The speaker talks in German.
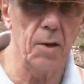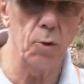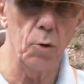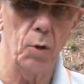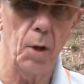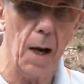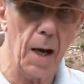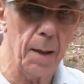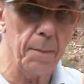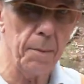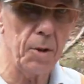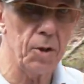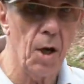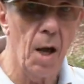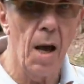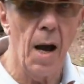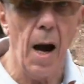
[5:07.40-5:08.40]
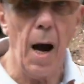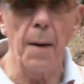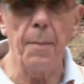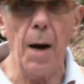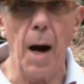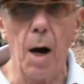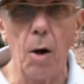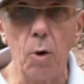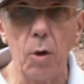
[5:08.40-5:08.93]
dynamisch,
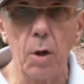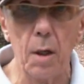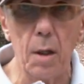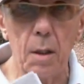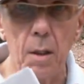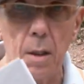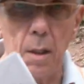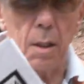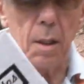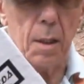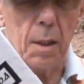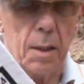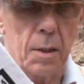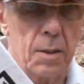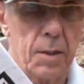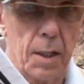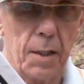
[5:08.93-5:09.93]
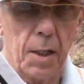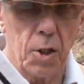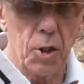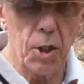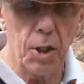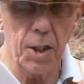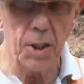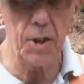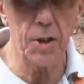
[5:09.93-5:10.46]
aber auch äh, in seiner
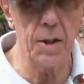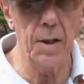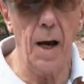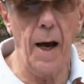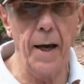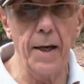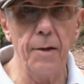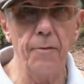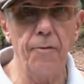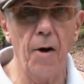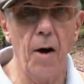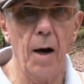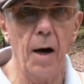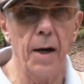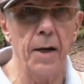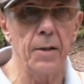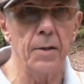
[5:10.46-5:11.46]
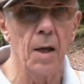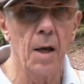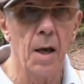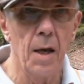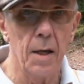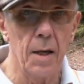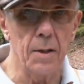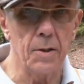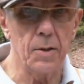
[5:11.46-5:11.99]
schlichten Einfachheit
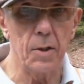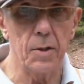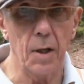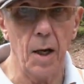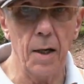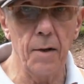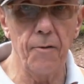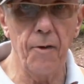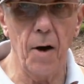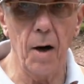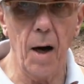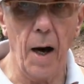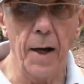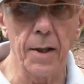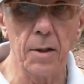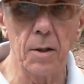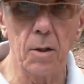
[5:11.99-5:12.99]
ist es einfach ein